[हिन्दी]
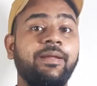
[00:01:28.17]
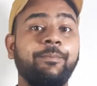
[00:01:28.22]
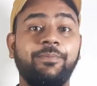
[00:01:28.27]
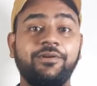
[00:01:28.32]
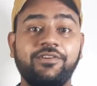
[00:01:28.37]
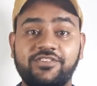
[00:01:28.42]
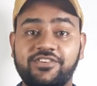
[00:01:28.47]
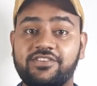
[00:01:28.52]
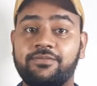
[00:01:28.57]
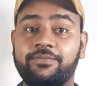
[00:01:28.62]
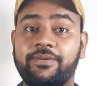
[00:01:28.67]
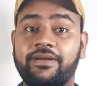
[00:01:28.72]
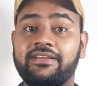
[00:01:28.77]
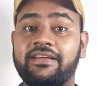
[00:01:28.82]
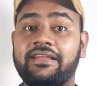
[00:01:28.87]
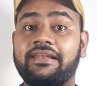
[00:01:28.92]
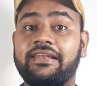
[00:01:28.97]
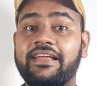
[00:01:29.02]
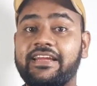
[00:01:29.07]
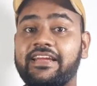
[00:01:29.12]
इंप्रेशन भेजे
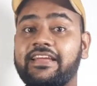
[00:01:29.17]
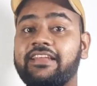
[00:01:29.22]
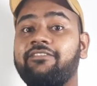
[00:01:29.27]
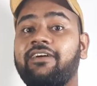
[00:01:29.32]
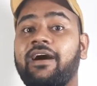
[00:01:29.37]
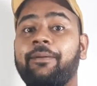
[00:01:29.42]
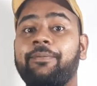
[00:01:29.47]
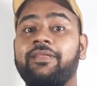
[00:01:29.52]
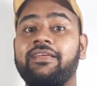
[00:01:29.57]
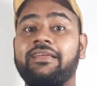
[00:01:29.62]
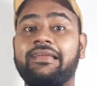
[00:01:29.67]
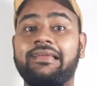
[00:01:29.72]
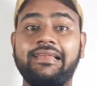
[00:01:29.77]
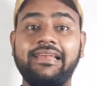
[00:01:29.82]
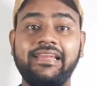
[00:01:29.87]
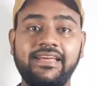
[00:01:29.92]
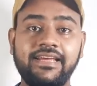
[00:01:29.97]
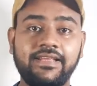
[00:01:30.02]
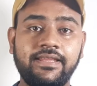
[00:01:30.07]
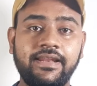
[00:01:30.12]
हैं लेकिन वहाँ से
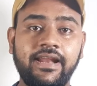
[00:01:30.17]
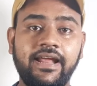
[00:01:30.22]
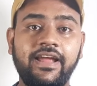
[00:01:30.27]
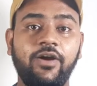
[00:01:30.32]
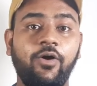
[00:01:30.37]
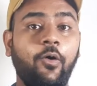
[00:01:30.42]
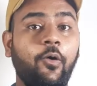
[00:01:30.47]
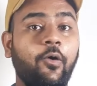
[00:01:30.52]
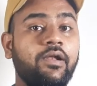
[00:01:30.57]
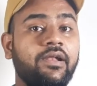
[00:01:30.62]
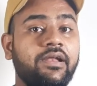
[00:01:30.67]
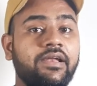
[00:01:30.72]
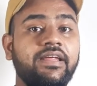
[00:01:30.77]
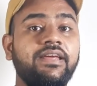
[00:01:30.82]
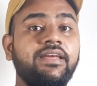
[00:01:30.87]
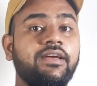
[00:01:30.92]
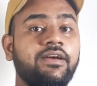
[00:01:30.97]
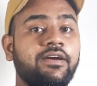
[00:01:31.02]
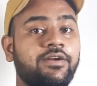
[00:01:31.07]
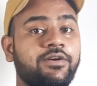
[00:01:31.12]
क्लिक कितना है ओनली
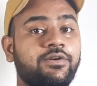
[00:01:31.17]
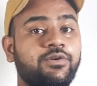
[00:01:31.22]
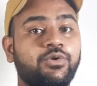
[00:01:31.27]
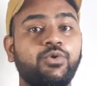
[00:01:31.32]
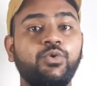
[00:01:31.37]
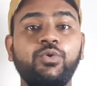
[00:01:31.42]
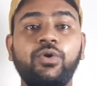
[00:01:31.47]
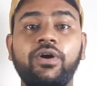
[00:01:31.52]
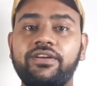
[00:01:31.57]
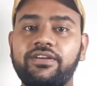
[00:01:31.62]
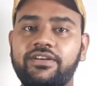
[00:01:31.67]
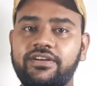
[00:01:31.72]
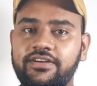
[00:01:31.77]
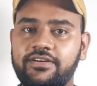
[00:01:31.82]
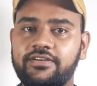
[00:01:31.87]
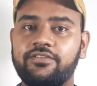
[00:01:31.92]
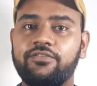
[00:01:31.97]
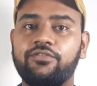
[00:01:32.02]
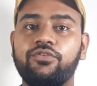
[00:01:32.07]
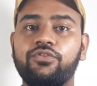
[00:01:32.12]
200
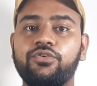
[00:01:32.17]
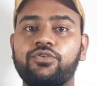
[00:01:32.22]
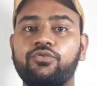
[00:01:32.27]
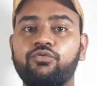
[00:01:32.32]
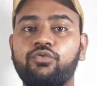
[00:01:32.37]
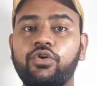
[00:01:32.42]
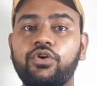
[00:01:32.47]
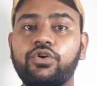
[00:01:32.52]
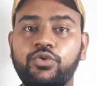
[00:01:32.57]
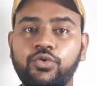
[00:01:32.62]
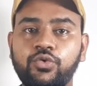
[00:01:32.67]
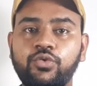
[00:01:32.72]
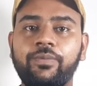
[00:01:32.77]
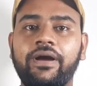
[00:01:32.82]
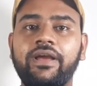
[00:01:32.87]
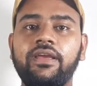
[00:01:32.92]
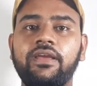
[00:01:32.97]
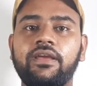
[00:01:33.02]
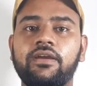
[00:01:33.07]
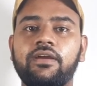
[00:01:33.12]
वो क्यों
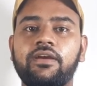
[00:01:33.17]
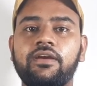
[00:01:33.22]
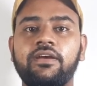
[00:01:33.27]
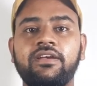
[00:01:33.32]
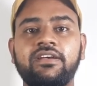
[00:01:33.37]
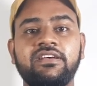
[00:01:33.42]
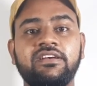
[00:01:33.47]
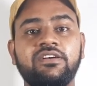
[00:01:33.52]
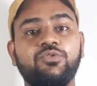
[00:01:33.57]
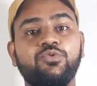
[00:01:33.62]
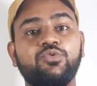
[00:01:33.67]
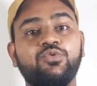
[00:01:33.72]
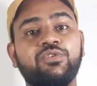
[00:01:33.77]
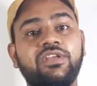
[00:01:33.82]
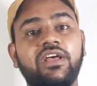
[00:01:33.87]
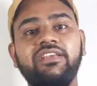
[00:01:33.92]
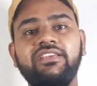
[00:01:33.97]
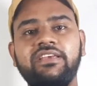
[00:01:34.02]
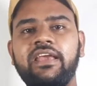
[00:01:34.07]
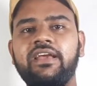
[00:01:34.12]
भाई
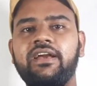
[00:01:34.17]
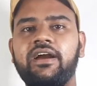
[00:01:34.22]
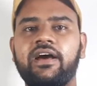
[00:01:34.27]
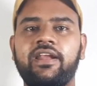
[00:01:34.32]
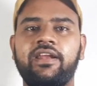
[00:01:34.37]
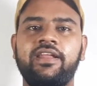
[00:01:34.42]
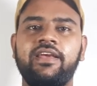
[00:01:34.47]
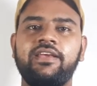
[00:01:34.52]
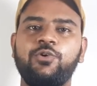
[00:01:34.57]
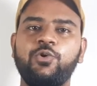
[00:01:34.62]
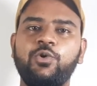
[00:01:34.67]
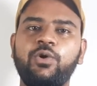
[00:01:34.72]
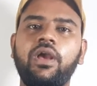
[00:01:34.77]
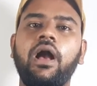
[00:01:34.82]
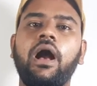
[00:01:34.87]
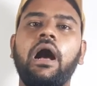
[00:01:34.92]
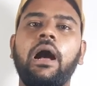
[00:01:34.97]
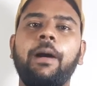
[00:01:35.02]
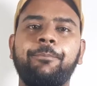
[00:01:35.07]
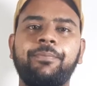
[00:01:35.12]
उसका यही कारण है क्योंकि
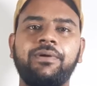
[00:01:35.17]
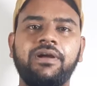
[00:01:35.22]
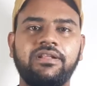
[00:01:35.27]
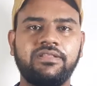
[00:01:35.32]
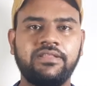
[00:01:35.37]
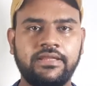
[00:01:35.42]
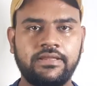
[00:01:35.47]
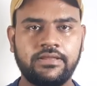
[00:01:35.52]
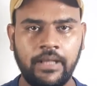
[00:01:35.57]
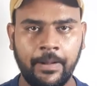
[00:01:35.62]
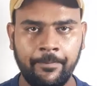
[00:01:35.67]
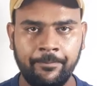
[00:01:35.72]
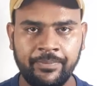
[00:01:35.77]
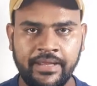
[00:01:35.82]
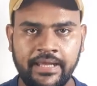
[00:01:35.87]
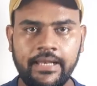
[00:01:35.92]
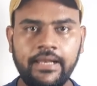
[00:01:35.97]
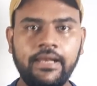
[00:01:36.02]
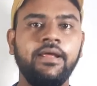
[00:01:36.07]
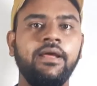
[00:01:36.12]
आपका
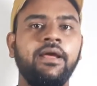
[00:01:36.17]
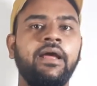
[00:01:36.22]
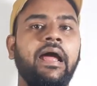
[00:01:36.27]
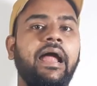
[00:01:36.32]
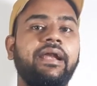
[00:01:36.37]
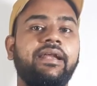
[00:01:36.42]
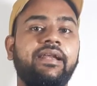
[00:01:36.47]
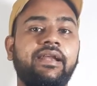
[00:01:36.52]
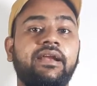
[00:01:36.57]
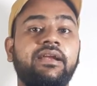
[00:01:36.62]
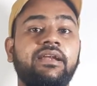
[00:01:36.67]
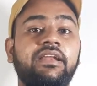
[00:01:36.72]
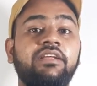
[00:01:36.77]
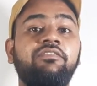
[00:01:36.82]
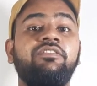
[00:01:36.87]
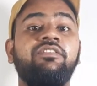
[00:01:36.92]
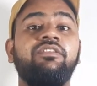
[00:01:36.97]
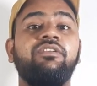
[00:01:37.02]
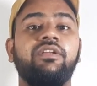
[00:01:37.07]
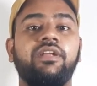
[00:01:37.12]
थंबनेल
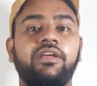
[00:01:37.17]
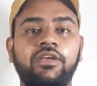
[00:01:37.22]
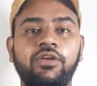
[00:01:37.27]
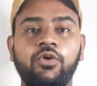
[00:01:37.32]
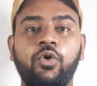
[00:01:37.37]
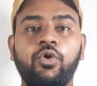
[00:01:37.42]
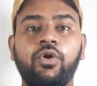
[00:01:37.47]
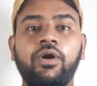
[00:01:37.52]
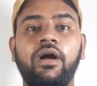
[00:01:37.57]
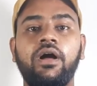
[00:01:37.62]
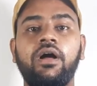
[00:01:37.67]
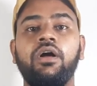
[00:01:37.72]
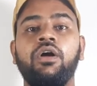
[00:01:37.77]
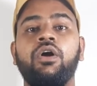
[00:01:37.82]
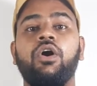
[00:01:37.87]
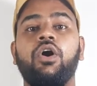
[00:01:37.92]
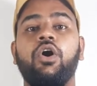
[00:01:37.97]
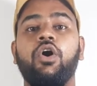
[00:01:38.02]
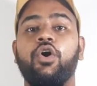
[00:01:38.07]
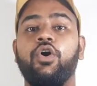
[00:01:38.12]
अट्रैक्टिव नहीं होगा
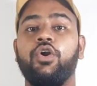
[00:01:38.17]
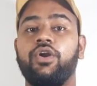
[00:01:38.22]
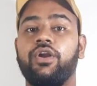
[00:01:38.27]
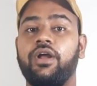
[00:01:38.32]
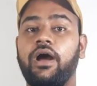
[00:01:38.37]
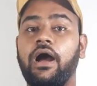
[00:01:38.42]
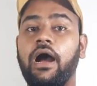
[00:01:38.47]
और